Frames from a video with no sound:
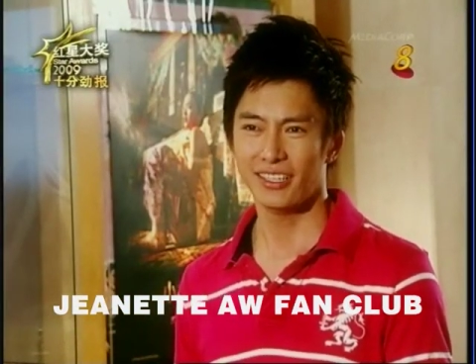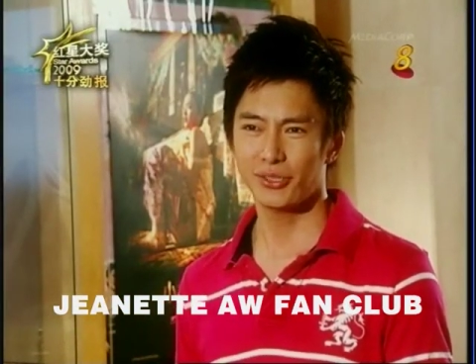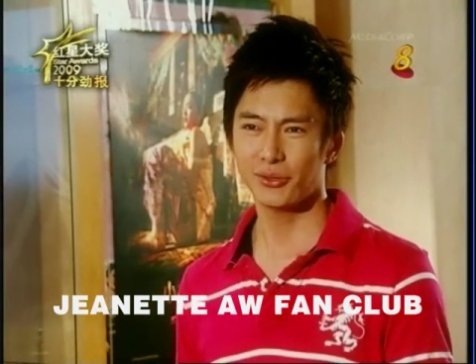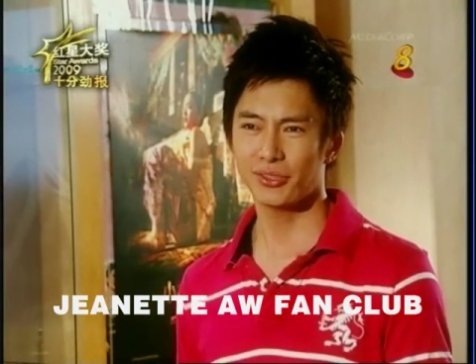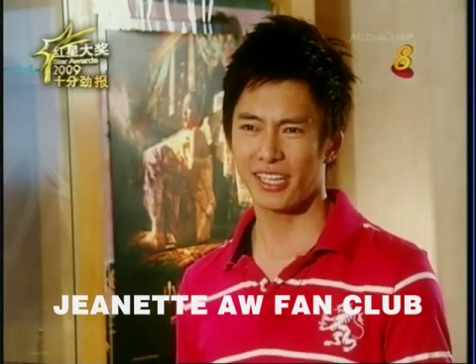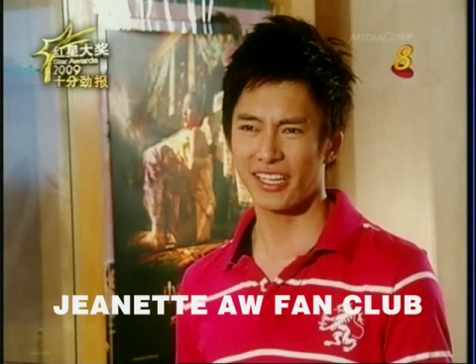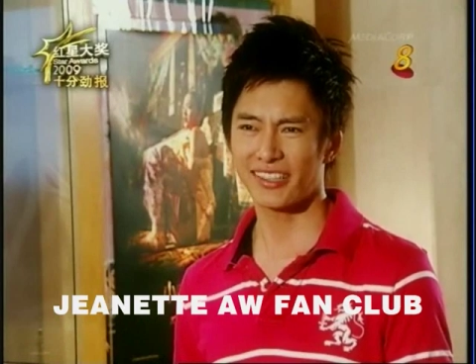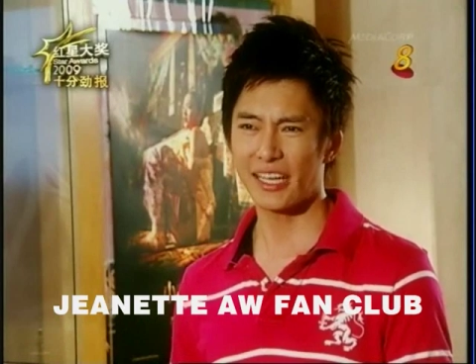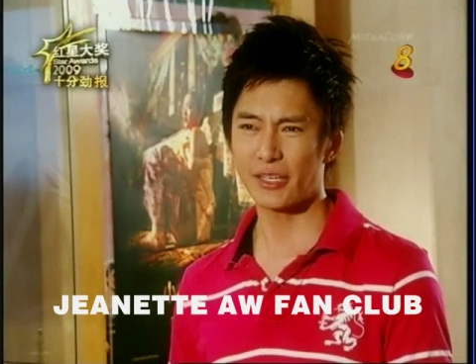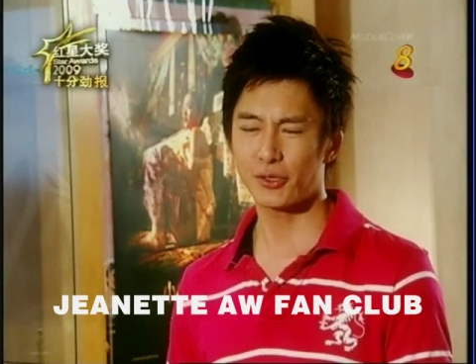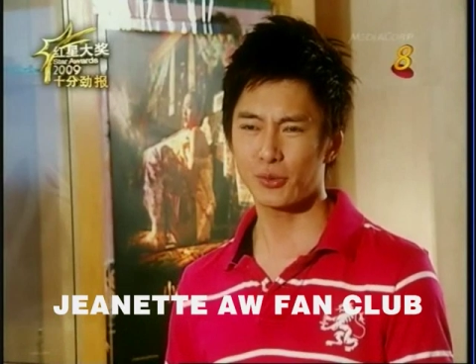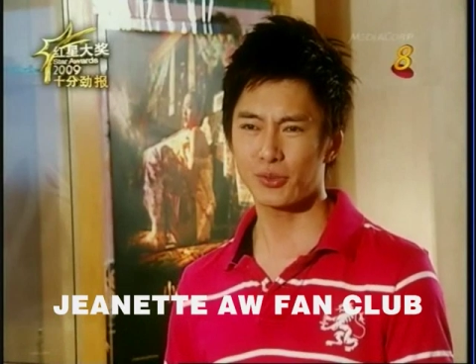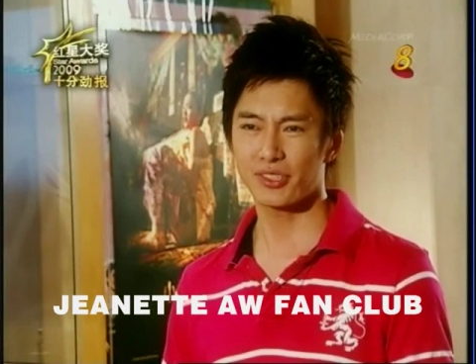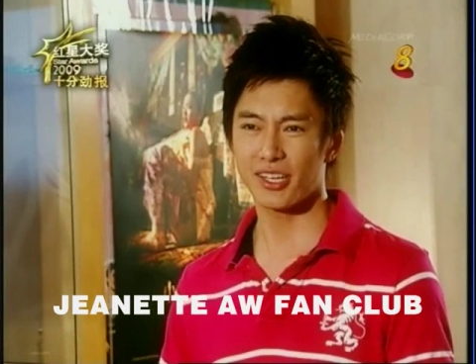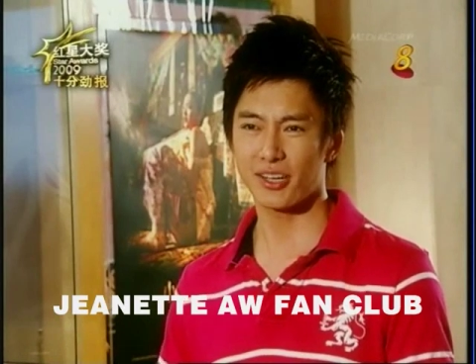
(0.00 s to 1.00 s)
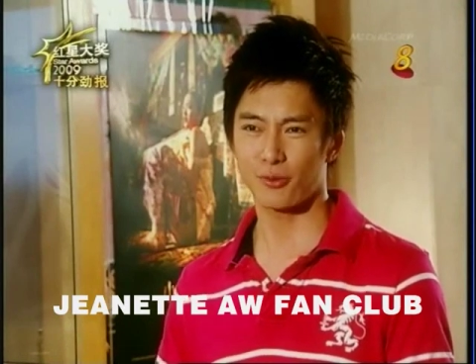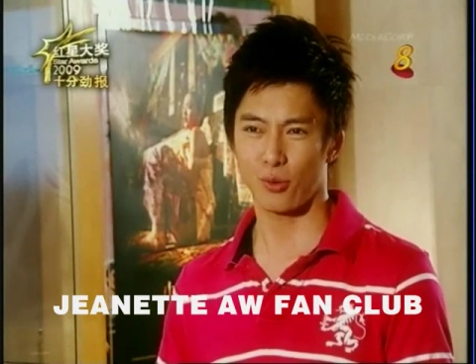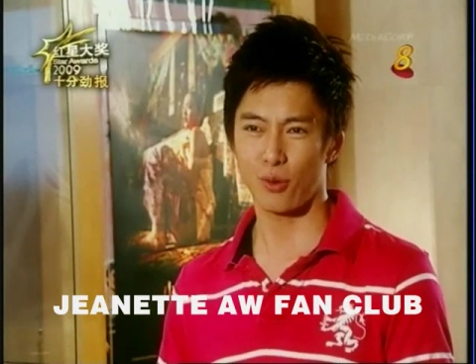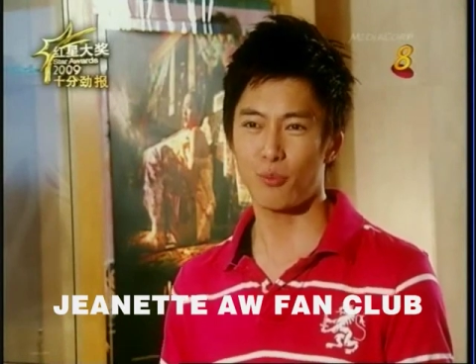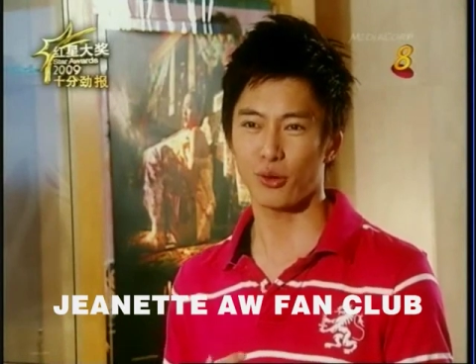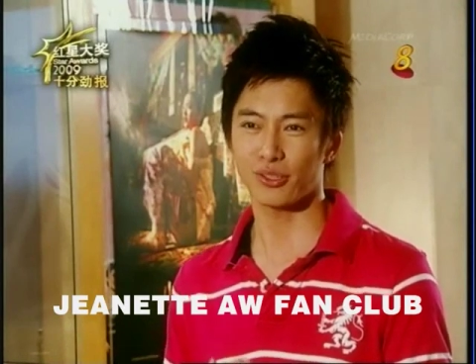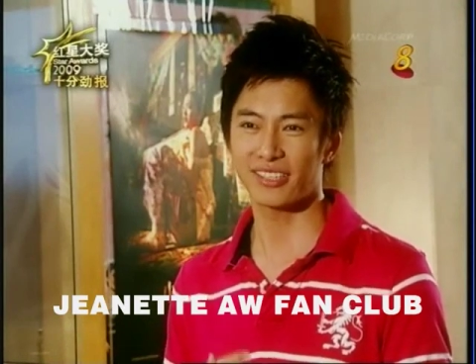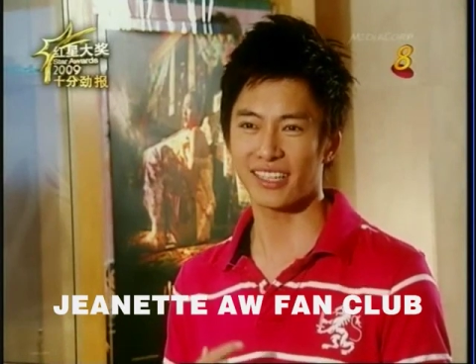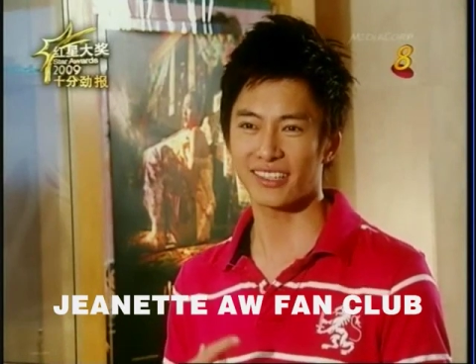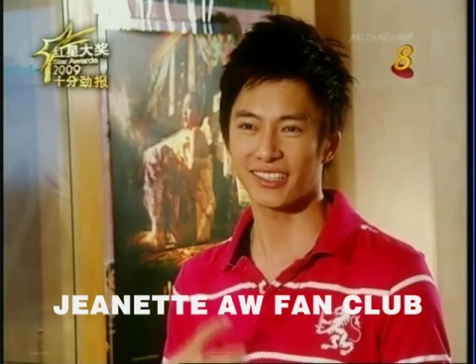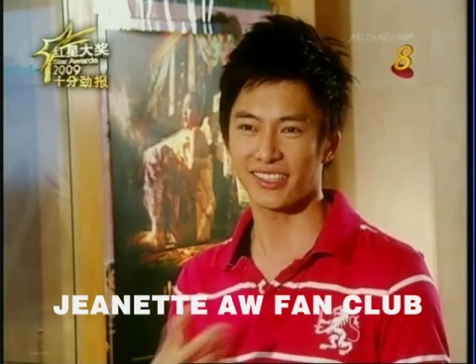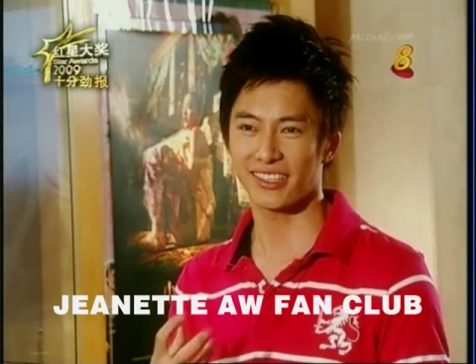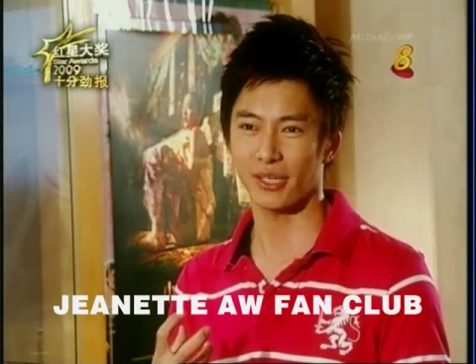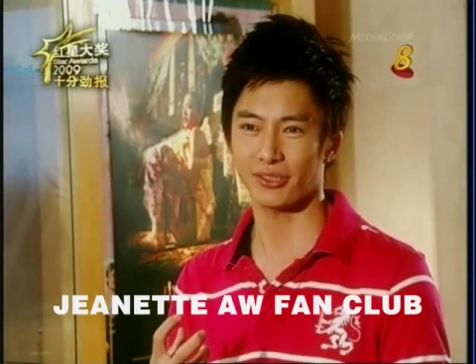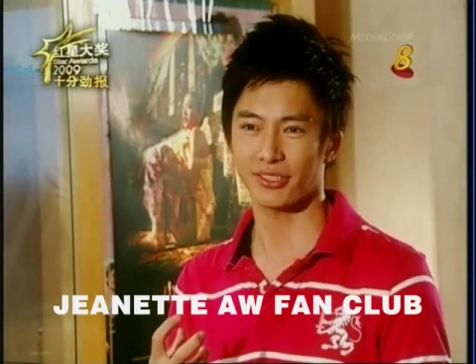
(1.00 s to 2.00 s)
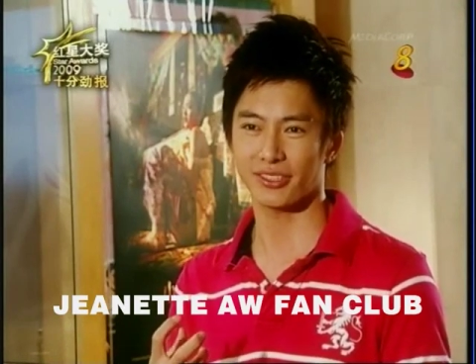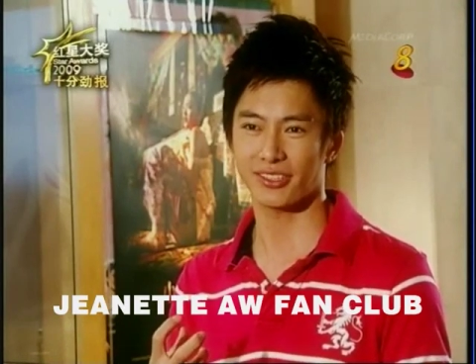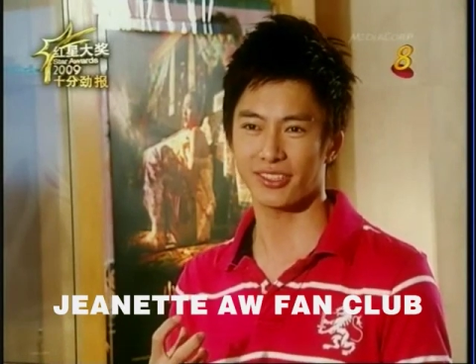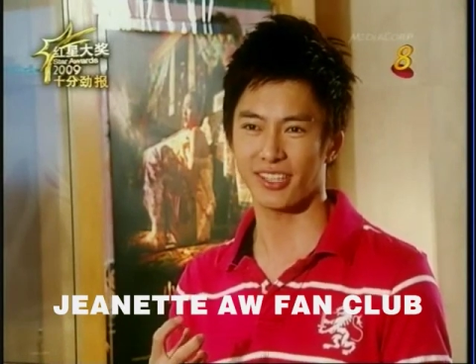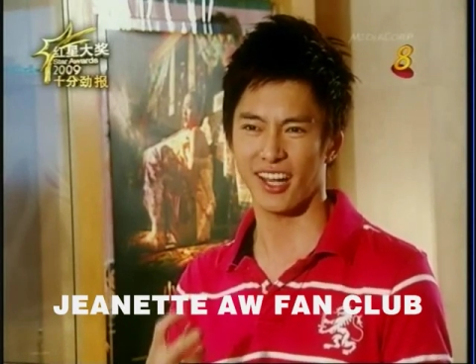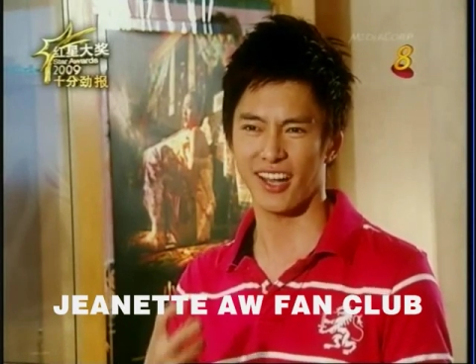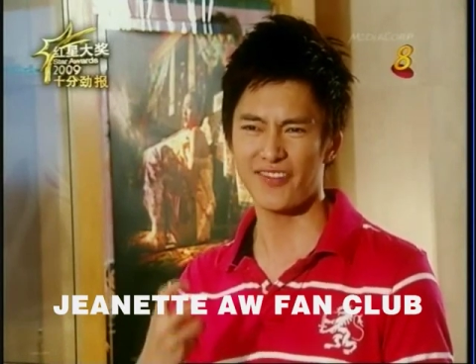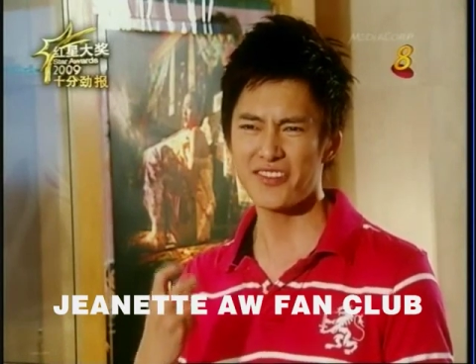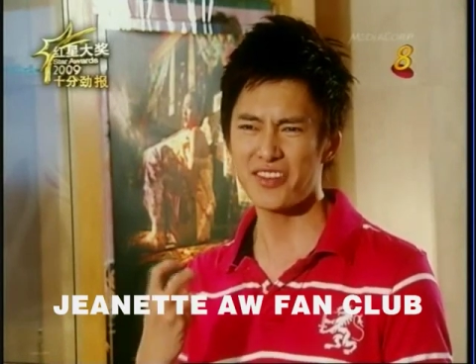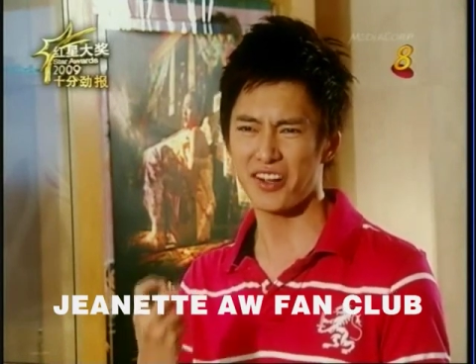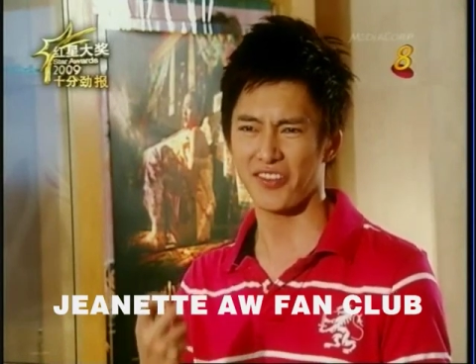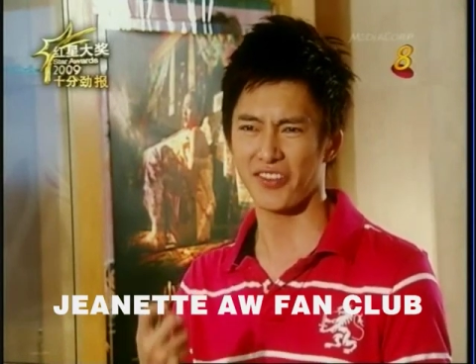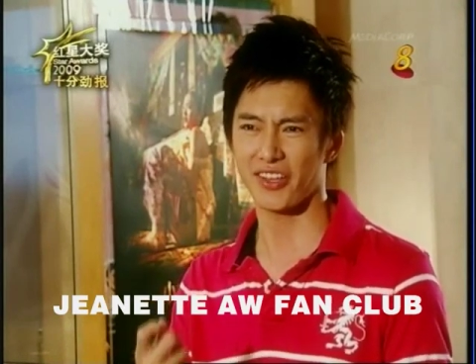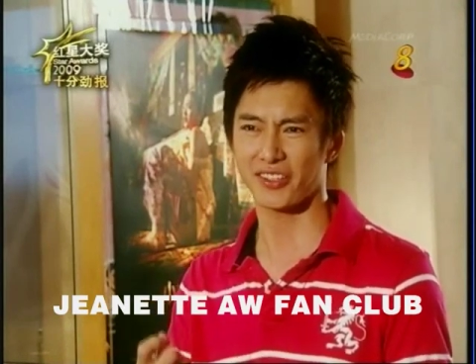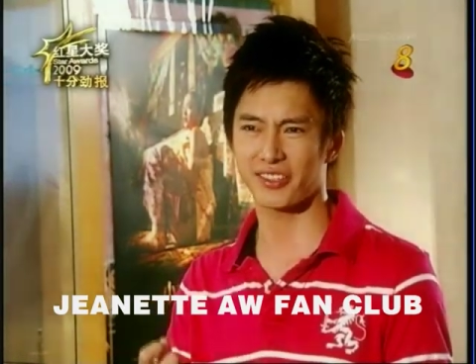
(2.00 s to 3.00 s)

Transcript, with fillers: 就是可以带出这个罗伯章这个角色是狠狠